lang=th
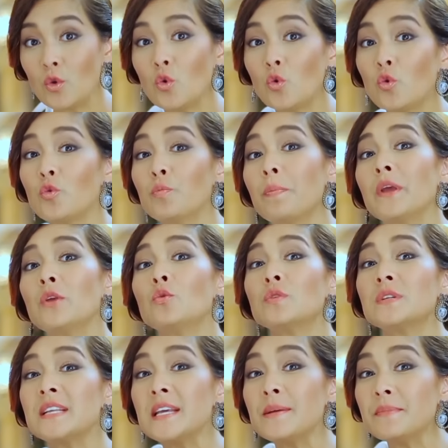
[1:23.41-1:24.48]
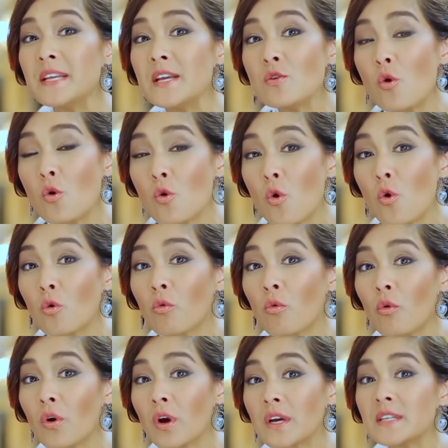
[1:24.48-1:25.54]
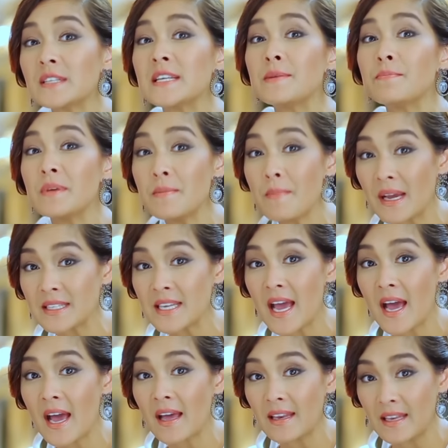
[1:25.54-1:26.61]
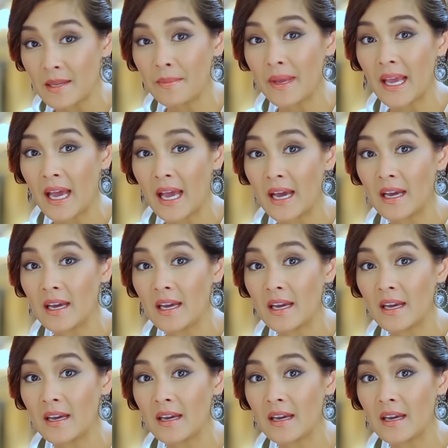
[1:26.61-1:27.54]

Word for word: หนูไปอยู่ทีมที่งงงคือทีมพี่มาชา ดีไหมคะ